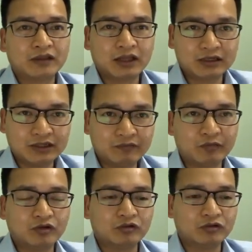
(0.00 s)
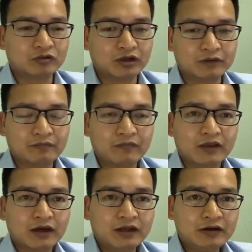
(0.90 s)
là Z là một độ, độ tuổi
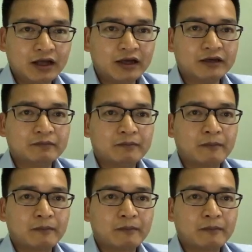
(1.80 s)
cái thứ hai